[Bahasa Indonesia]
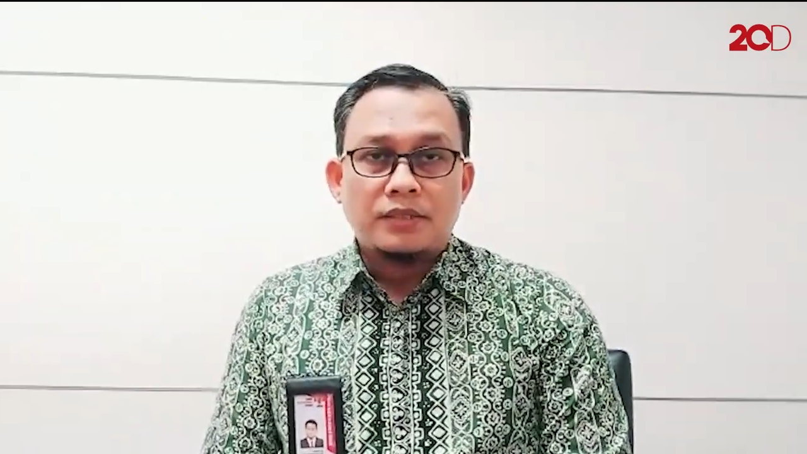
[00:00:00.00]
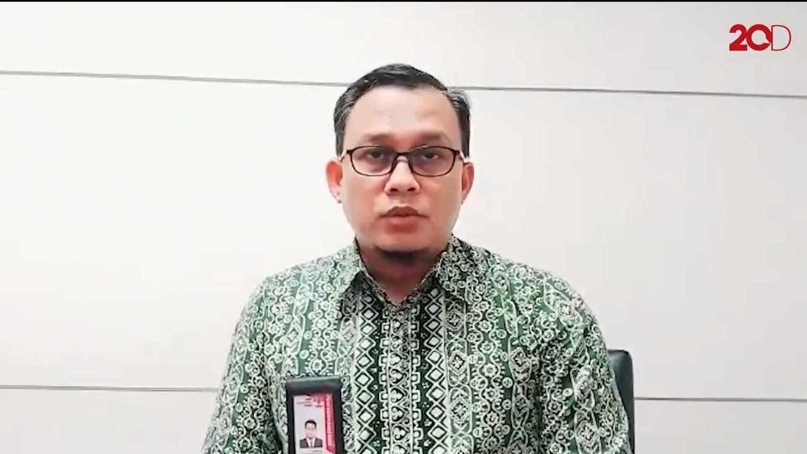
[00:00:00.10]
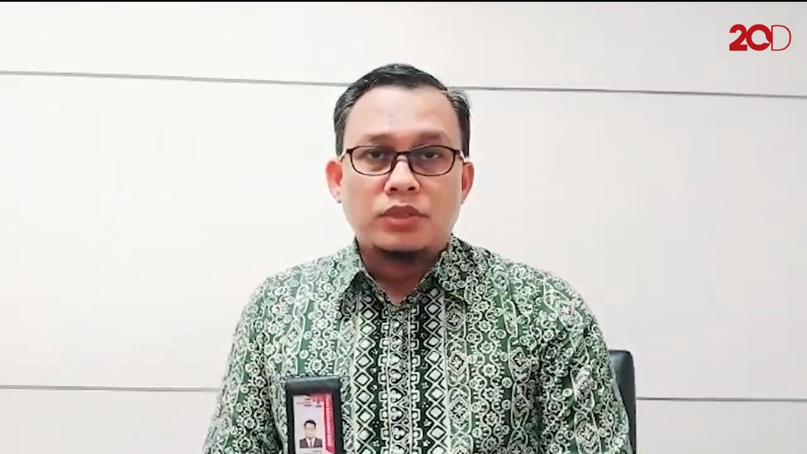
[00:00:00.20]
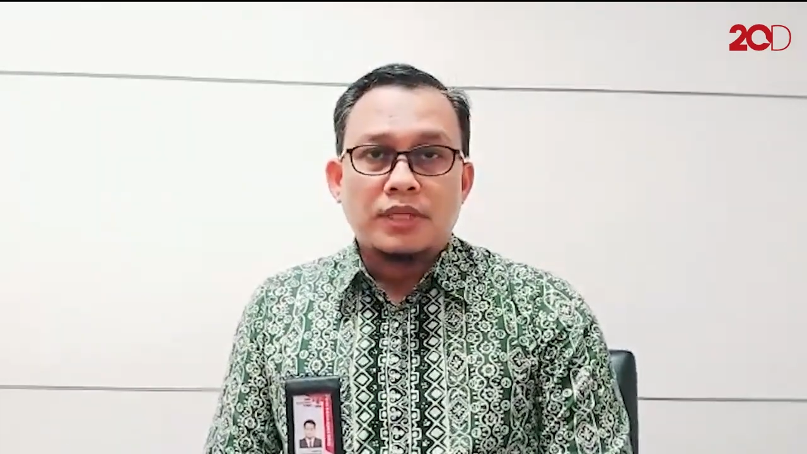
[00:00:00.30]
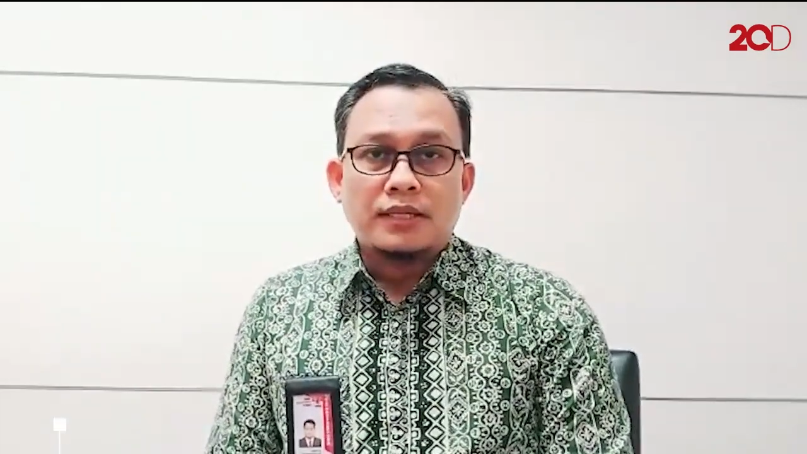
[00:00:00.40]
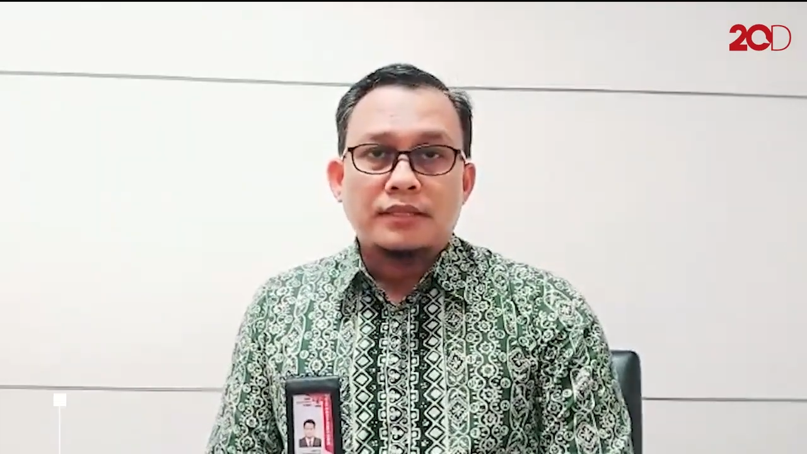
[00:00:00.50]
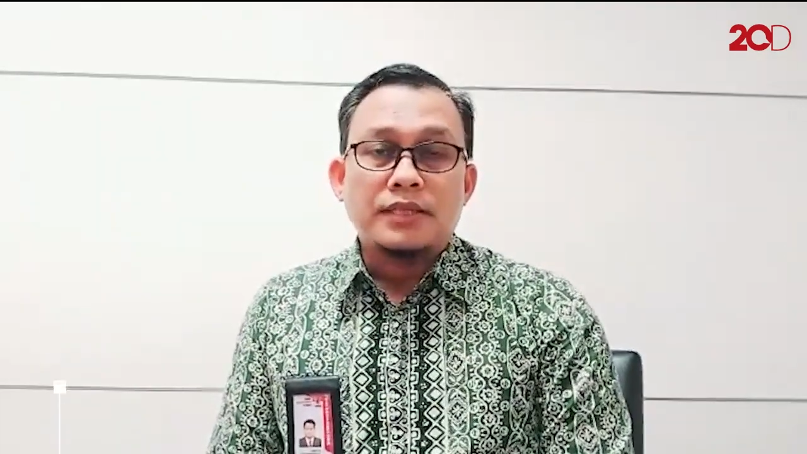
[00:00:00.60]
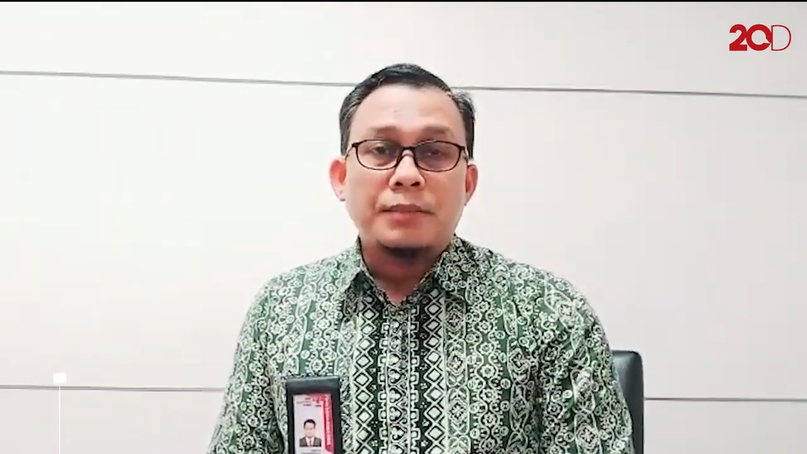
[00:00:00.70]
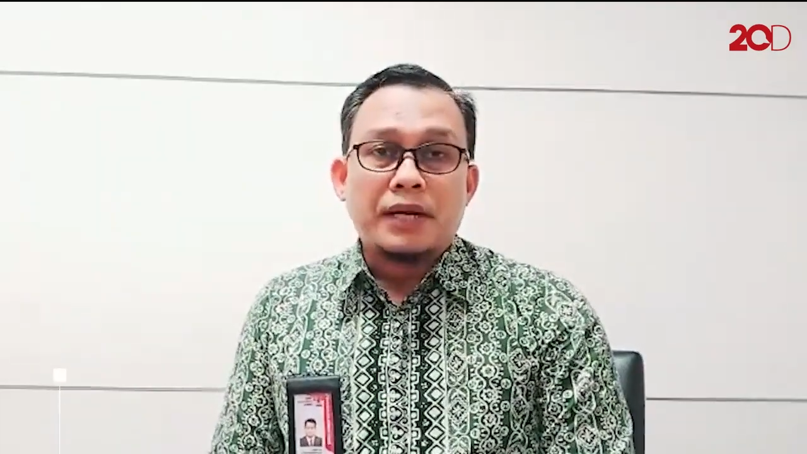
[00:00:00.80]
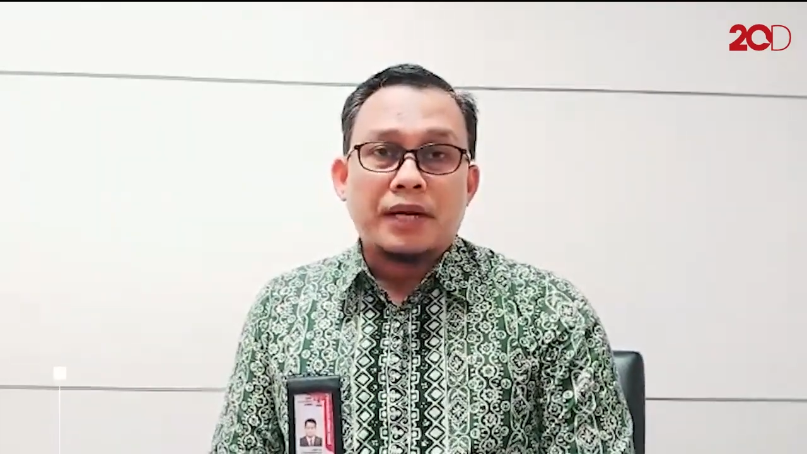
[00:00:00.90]
rutan
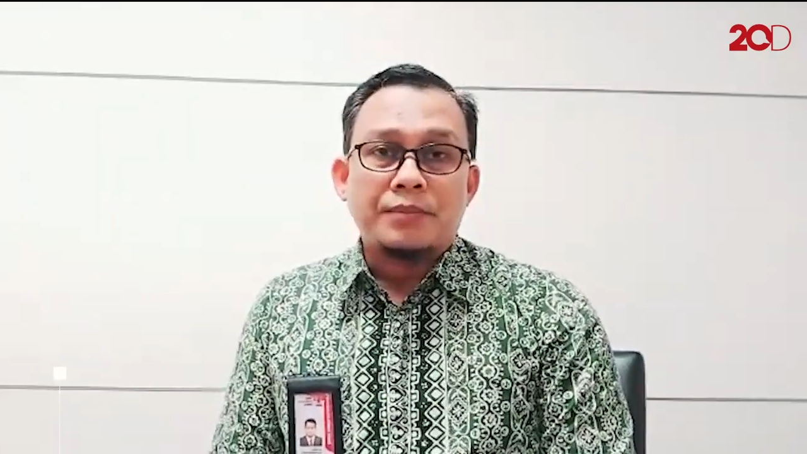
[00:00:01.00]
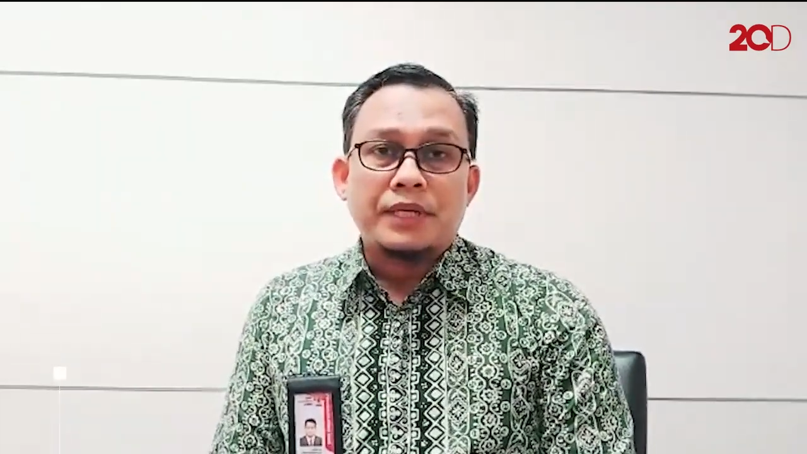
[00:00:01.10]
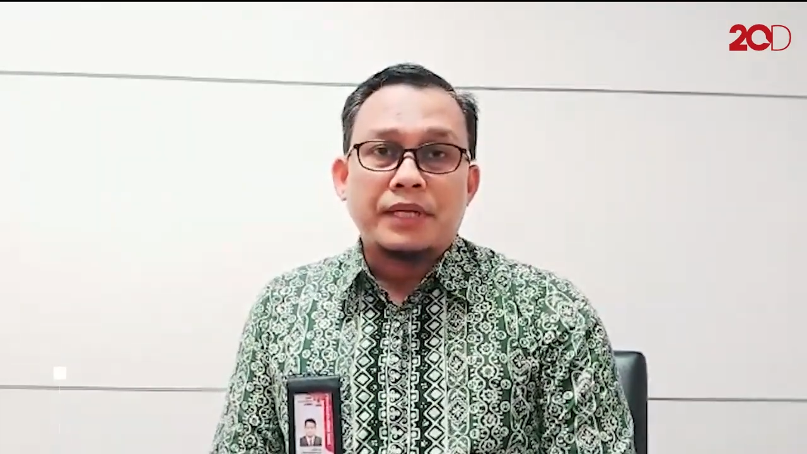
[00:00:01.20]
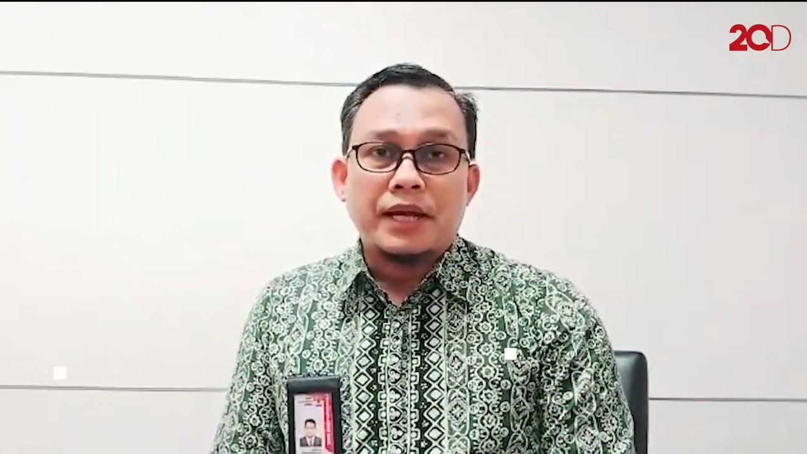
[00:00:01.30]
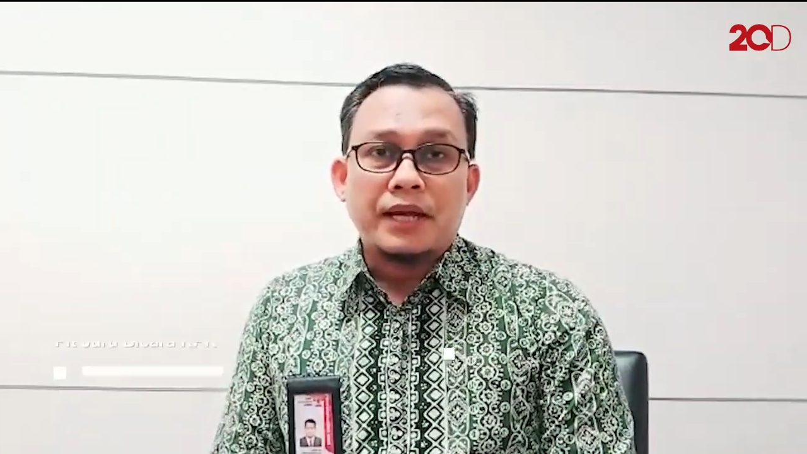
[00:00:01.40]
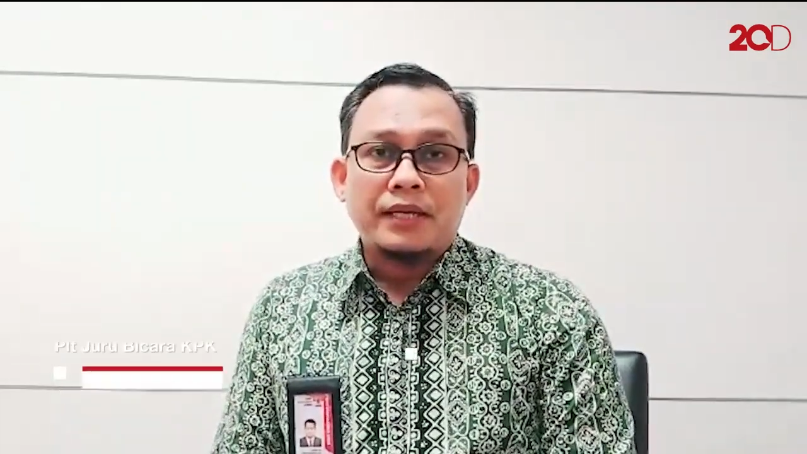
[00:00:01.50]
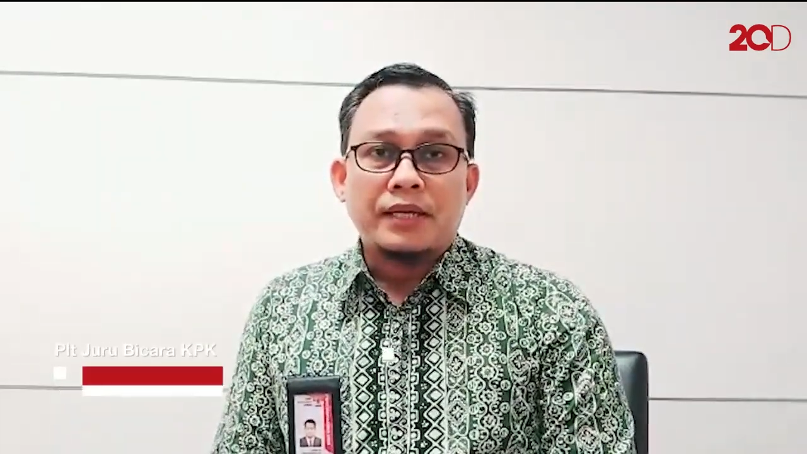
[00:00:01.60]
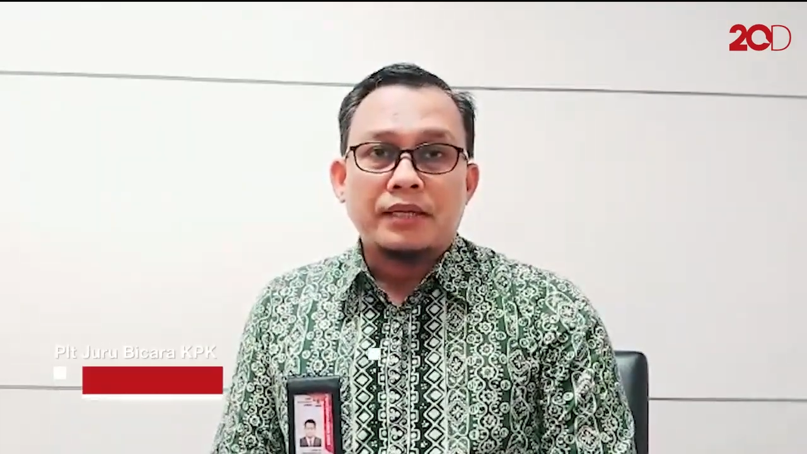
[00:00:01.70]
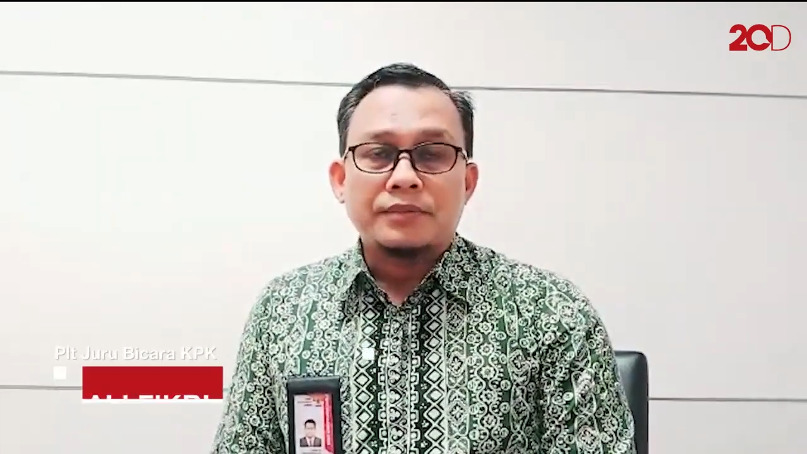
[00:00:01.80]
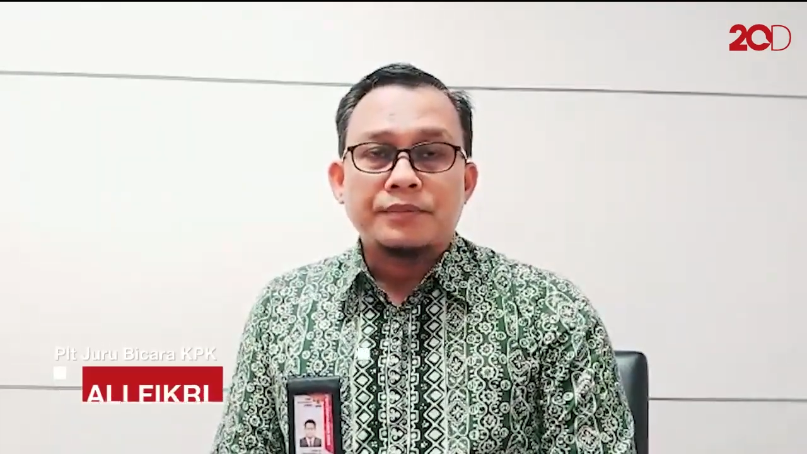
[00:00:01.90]
cabang KPK
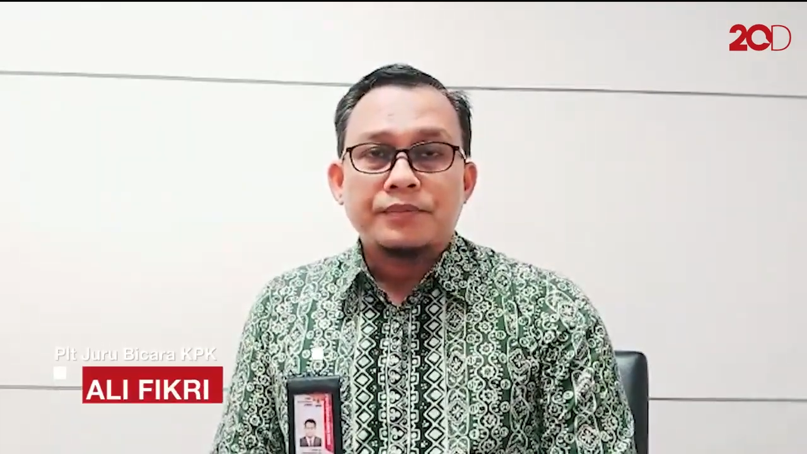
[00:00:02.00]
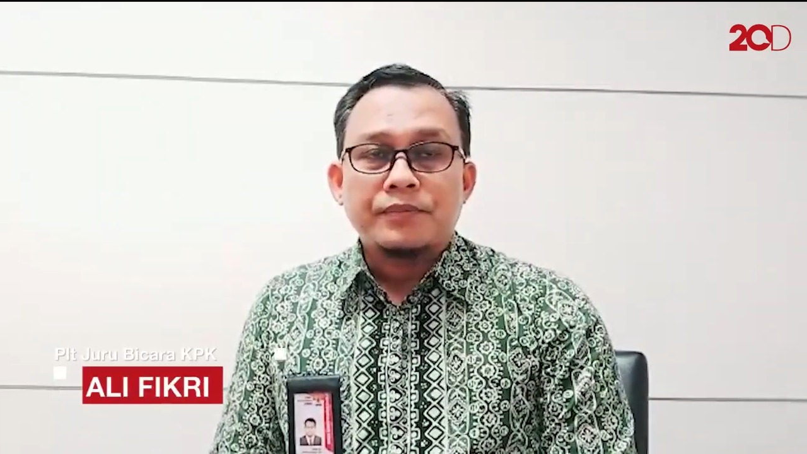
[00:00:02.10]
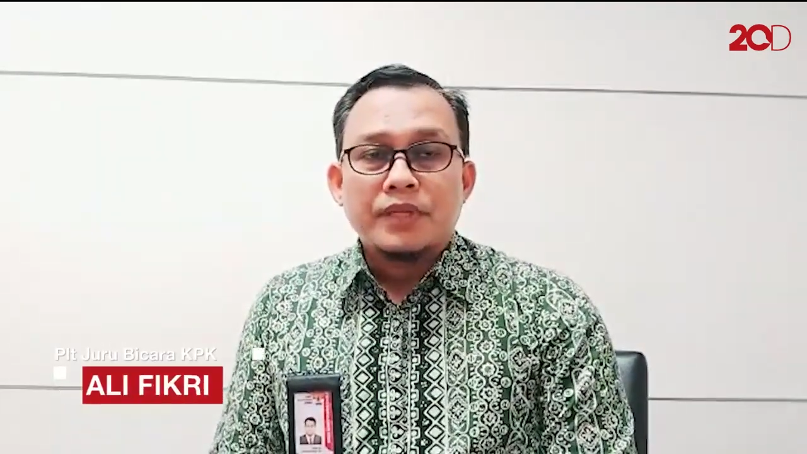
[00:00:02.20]
yang